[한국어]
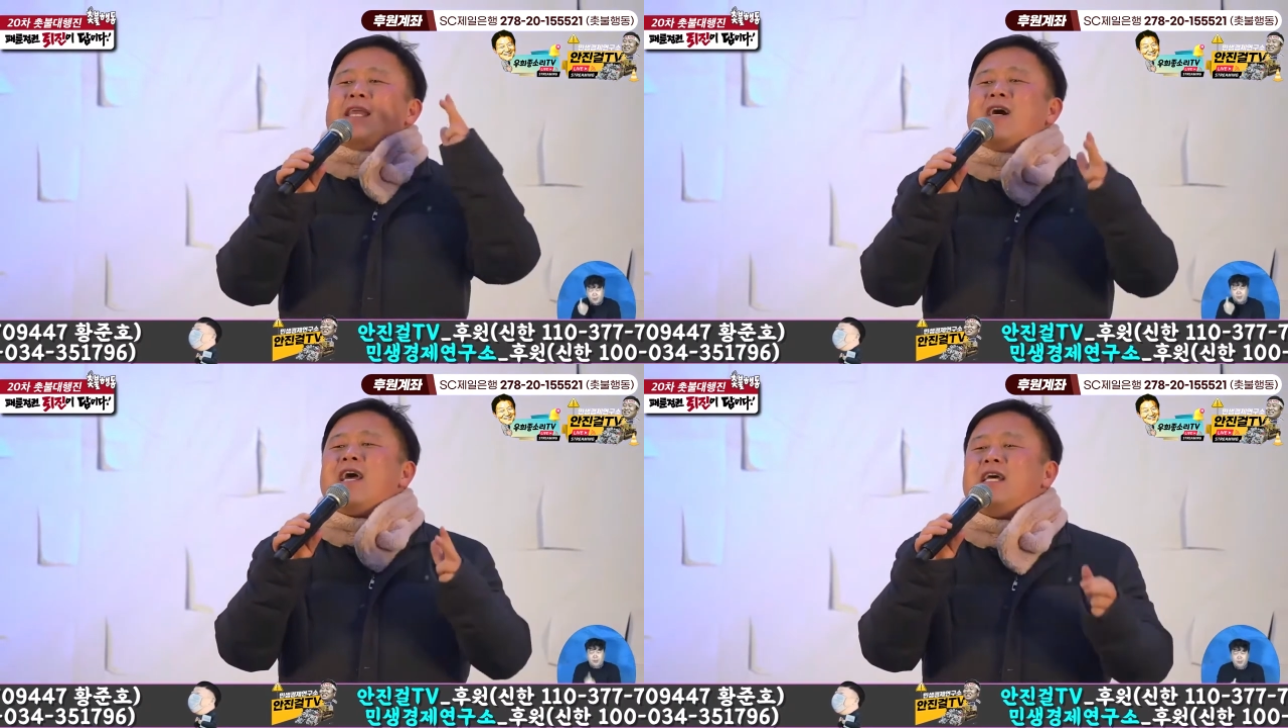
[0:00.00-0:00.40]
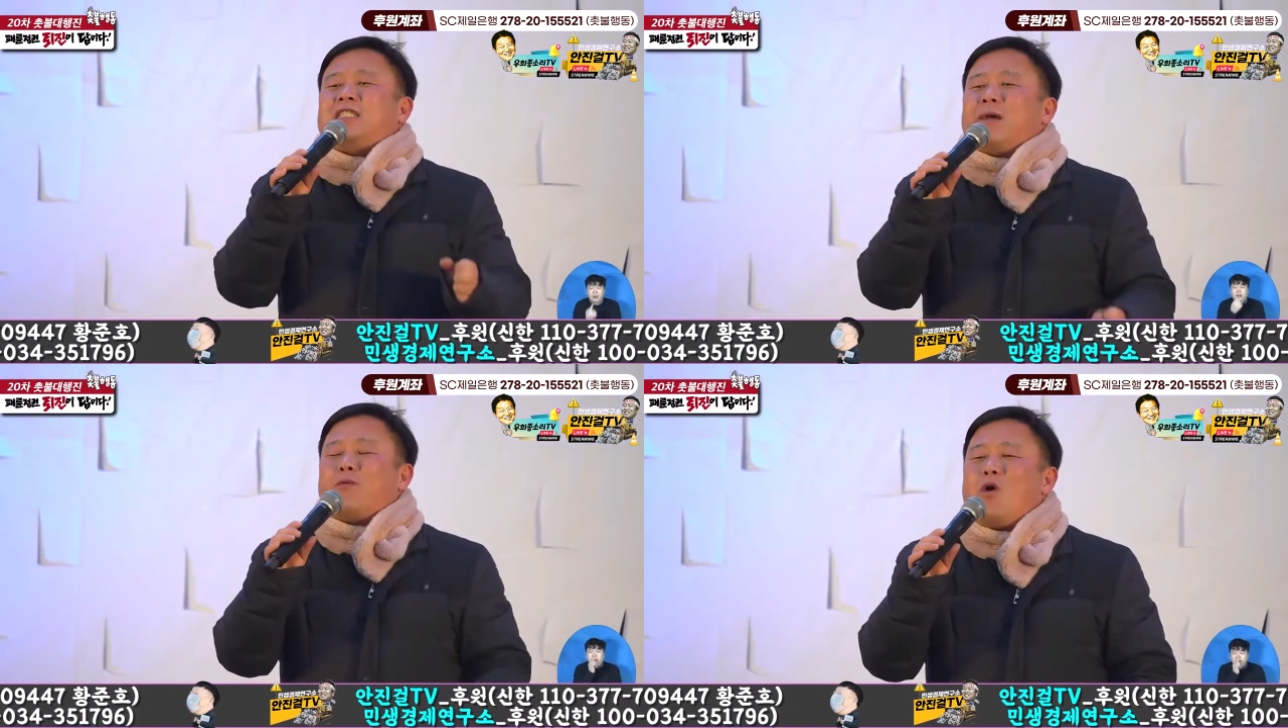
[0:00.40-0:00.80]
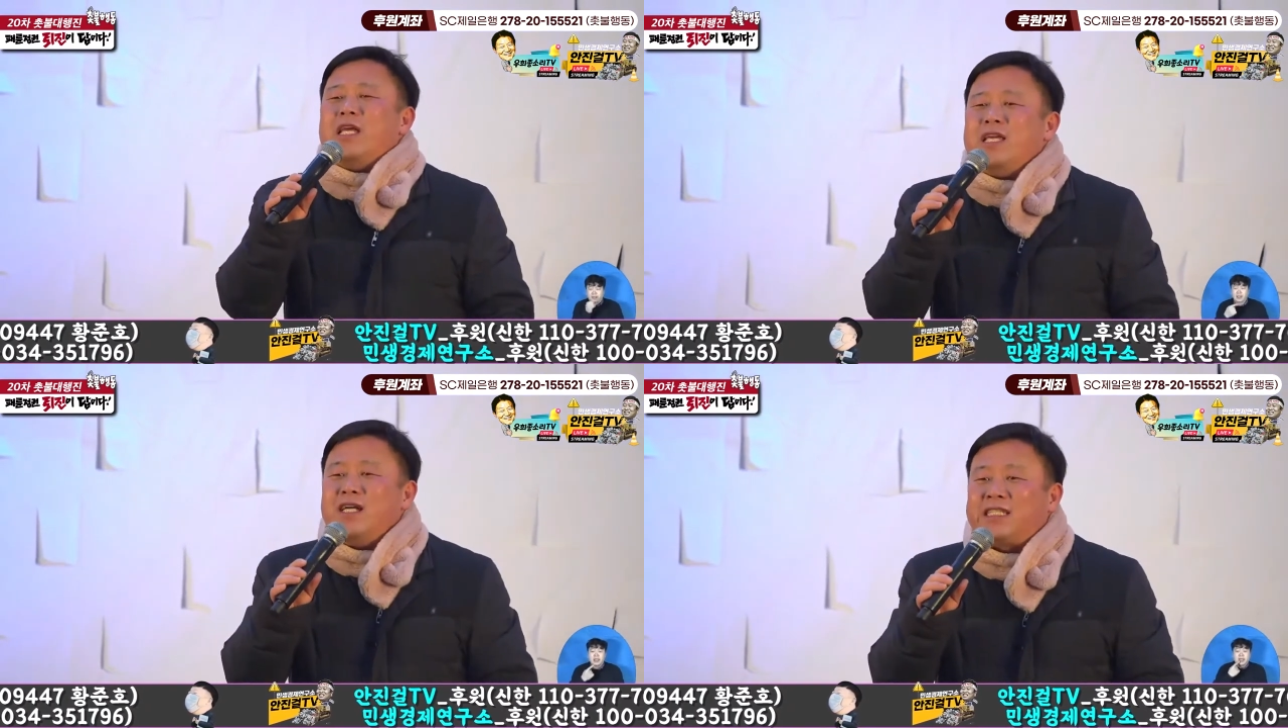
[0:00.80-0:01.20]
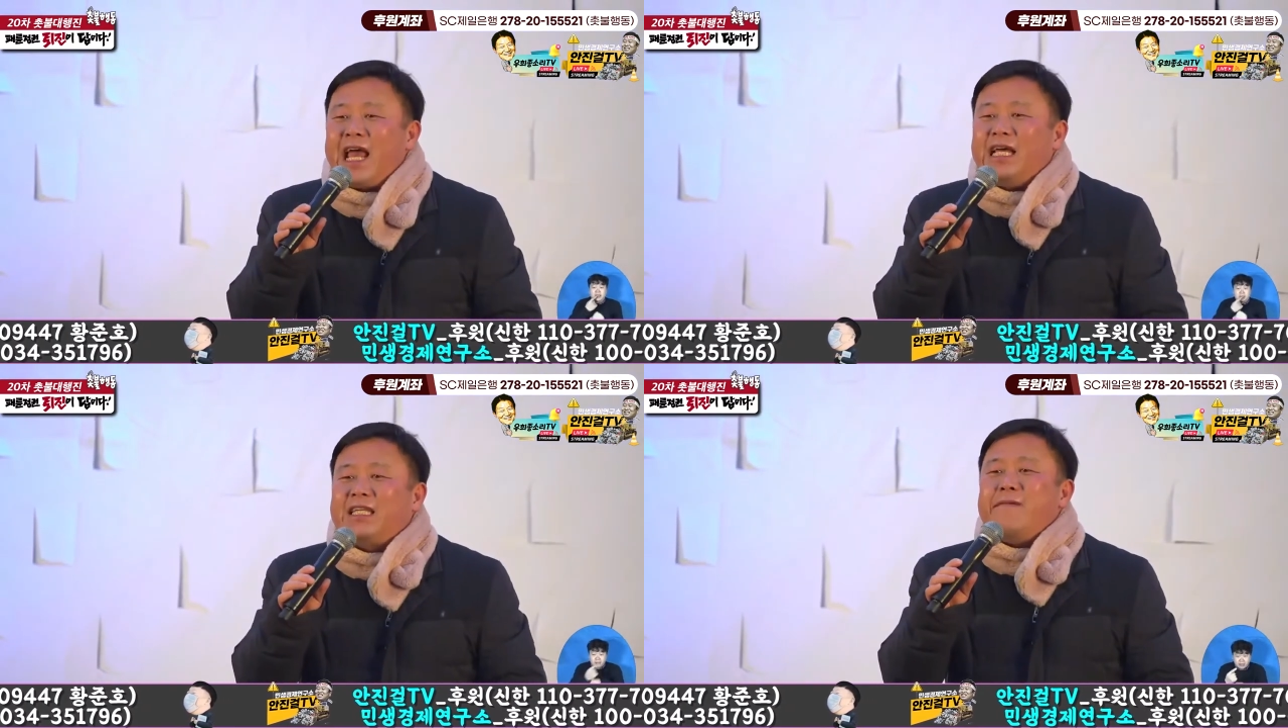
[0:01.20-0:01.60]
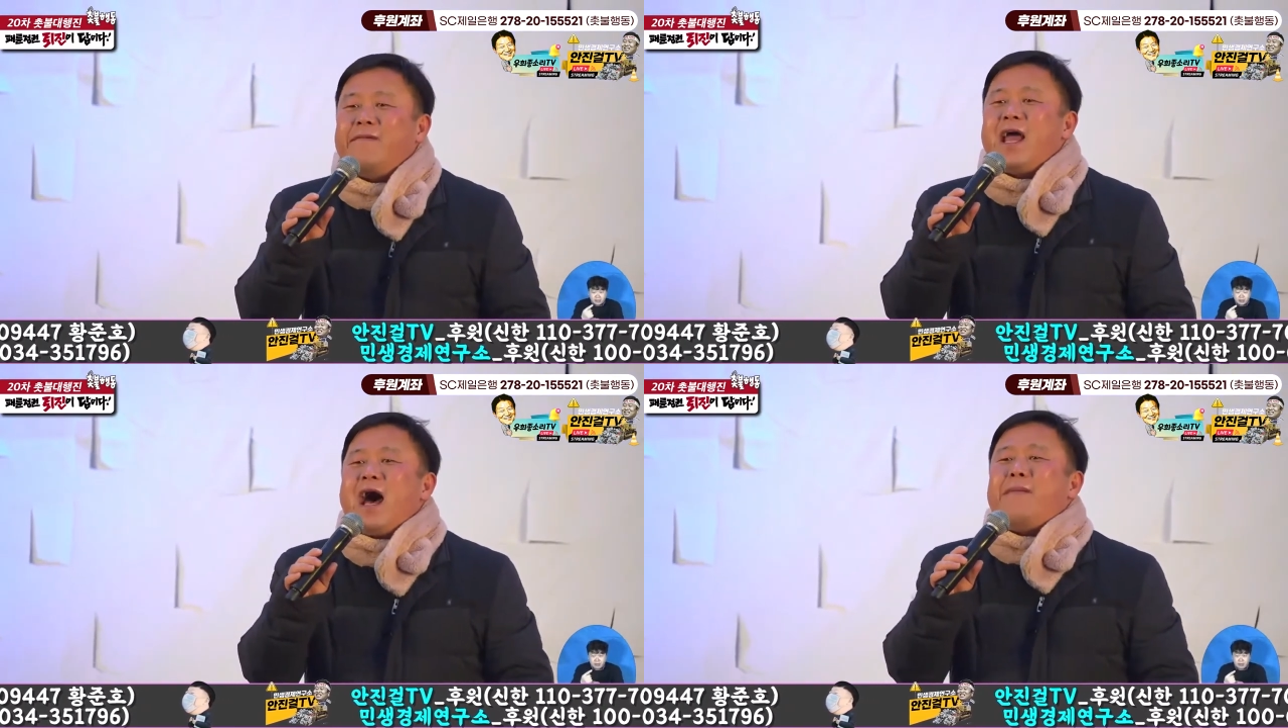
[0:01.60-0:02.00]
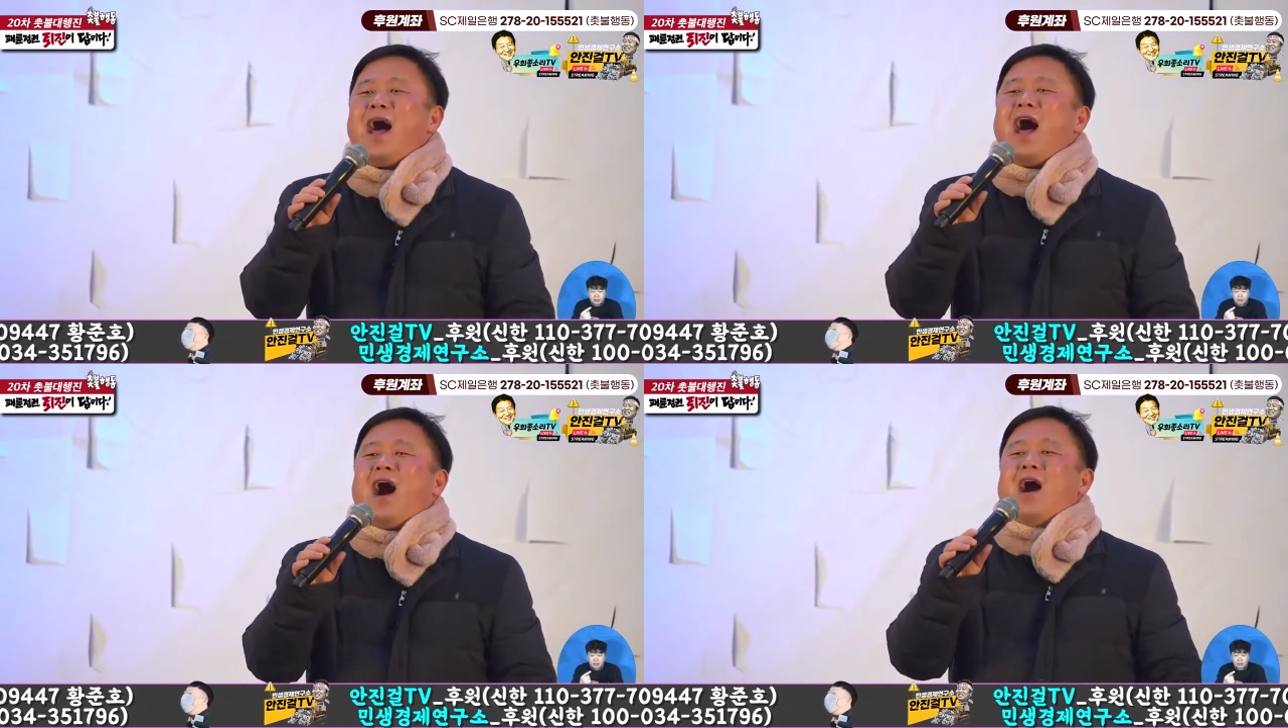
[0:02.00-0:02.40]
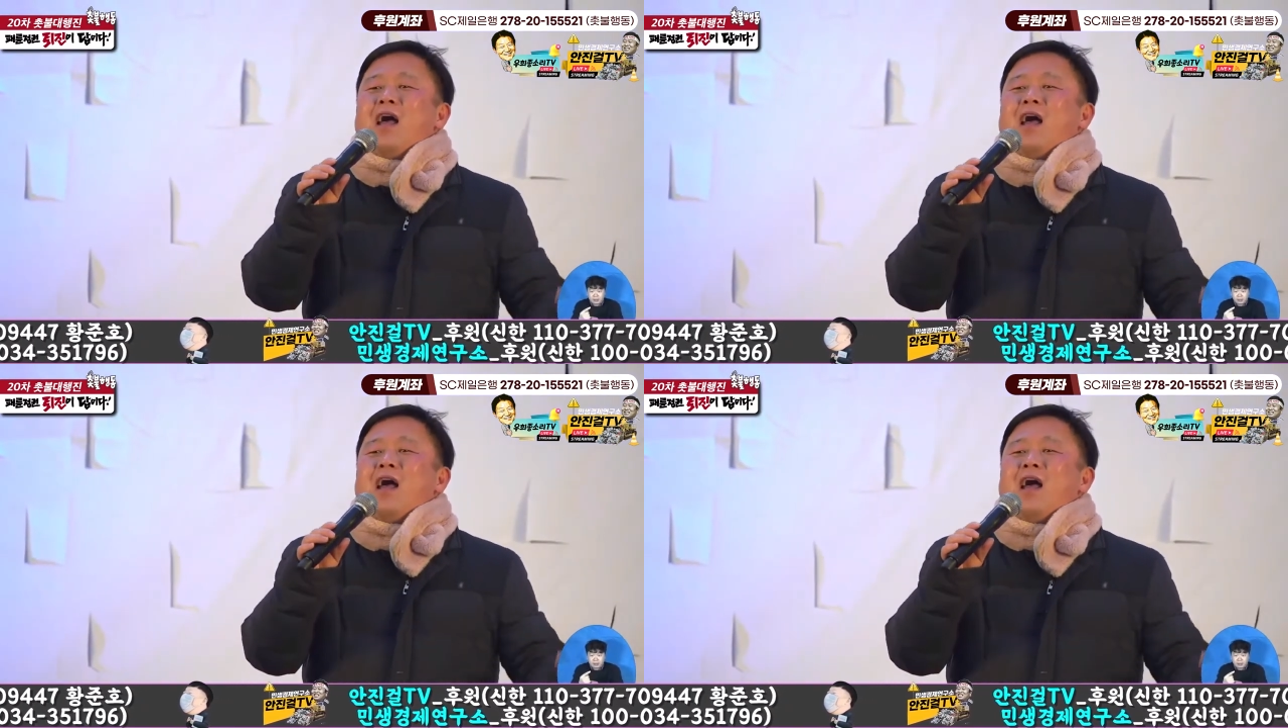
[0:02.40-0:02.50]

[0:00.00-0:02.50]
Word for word: 내년에는 집권 이 년 차이기 때문에 아마